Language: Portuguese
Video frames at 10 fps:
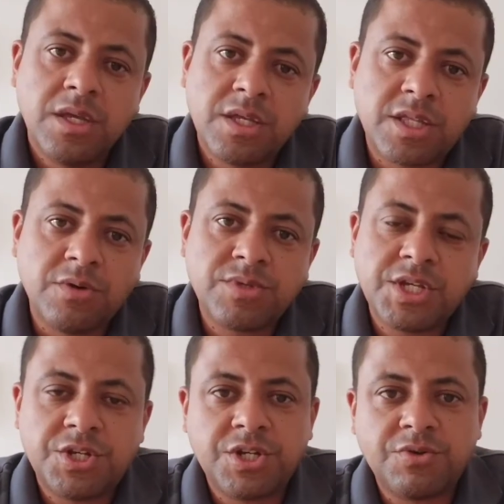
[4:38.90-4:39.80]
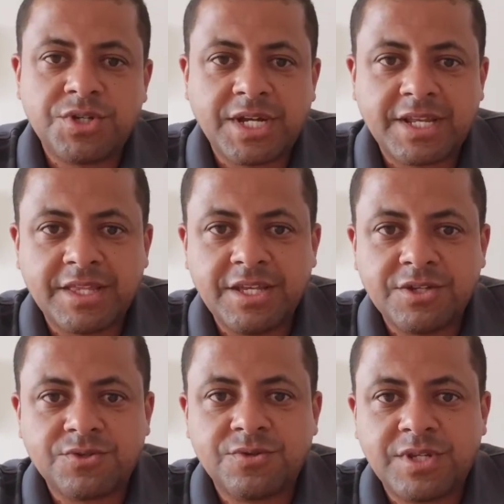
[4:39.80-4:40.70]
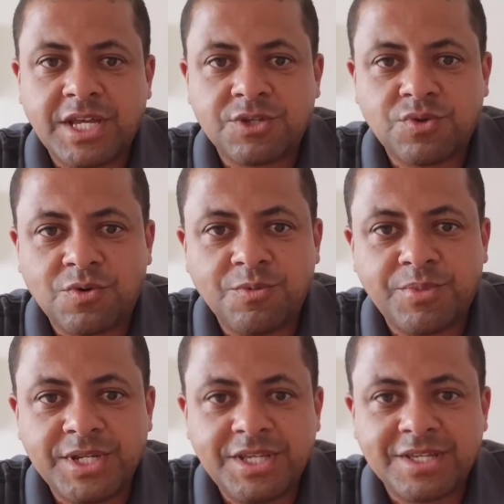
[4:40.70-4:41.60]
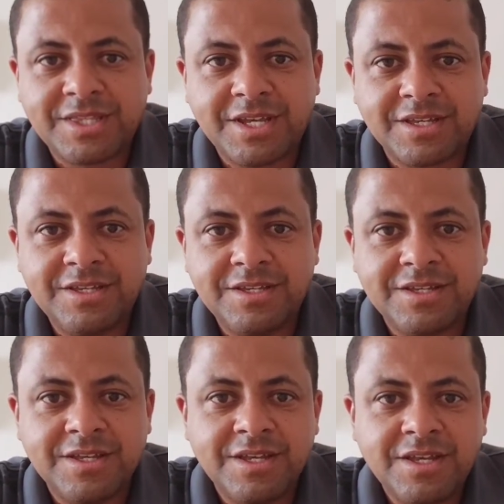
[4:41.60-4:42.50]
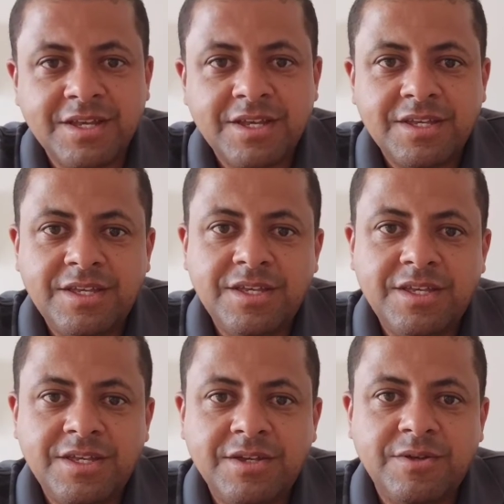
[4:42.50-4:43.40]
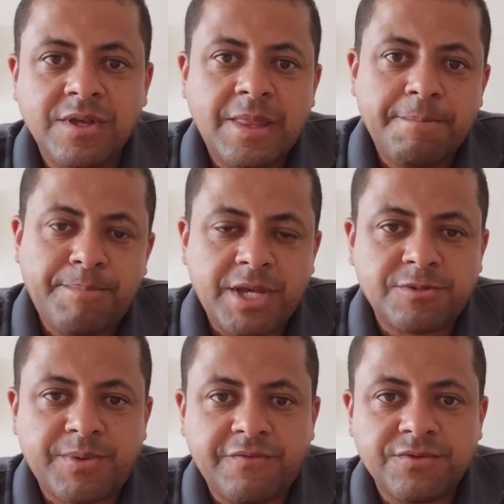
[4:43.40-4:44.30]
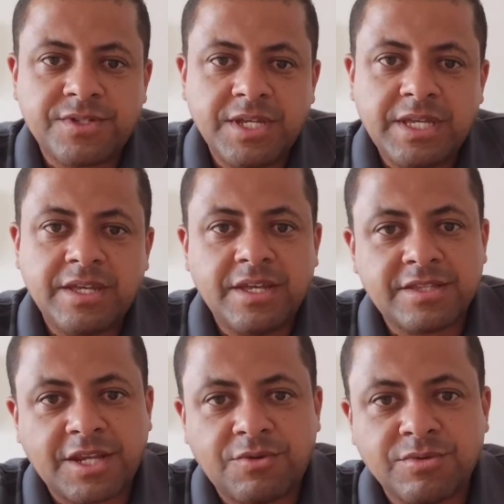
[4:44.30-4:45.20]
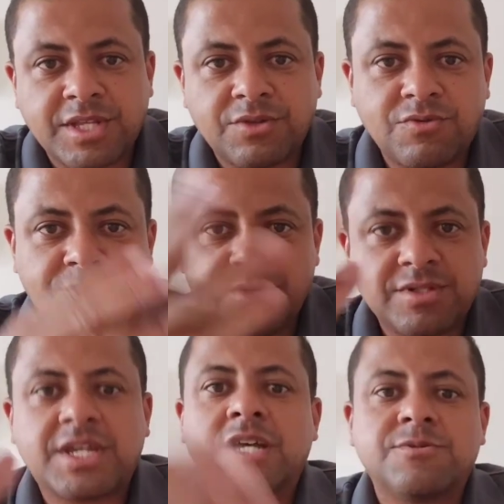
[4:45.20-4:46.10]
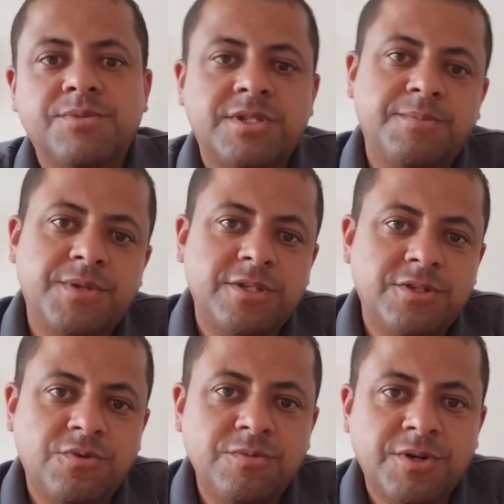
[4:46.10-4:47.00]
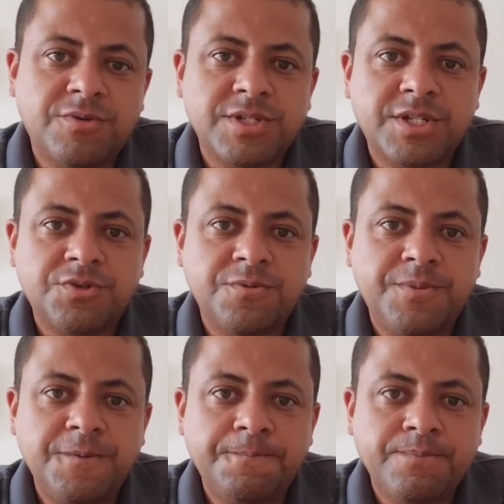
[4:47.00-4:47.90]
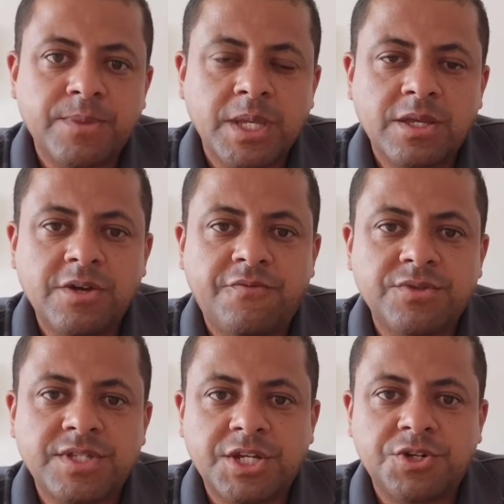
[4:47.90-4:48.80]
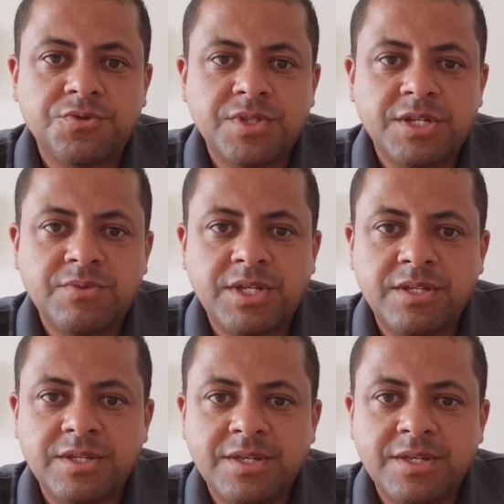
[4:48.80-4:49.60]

Então desde já eu te agradeço, né, a sua companhia até aqui. E peço para você entrar em contato comigo caso você precise de alguma coisa na Shopee, que eu vou estar te ajudando aí.